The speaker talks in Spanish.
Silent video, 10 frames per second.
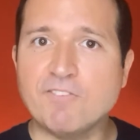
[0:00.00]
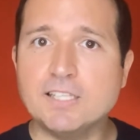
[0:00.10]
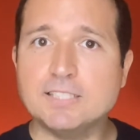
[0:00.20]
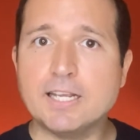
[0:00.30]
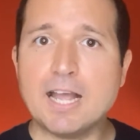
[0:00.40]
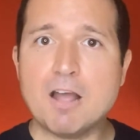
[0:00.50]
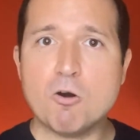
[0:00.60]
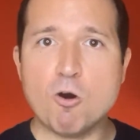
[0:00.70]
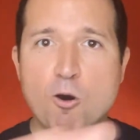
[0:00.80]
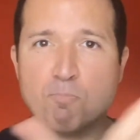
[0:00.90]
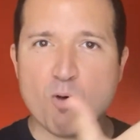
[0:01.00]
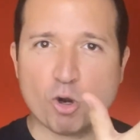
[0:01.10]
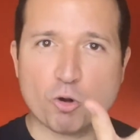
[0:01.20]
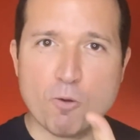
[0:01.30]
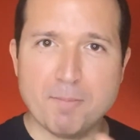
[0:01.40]
física o
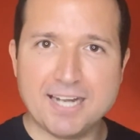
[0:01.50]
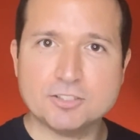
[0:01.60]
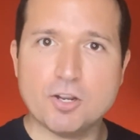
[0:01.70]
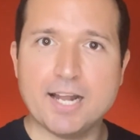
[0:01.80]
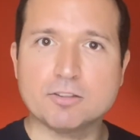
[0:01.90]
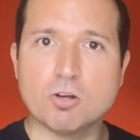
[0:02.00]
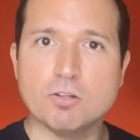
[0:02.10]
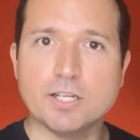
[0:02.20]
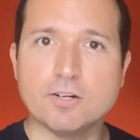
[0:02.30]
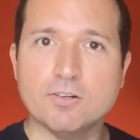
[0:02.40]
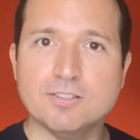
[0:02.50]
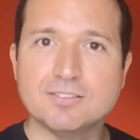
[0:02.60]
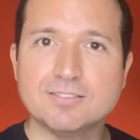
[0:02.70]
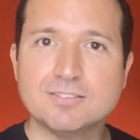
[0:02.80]
por comercio electrónico.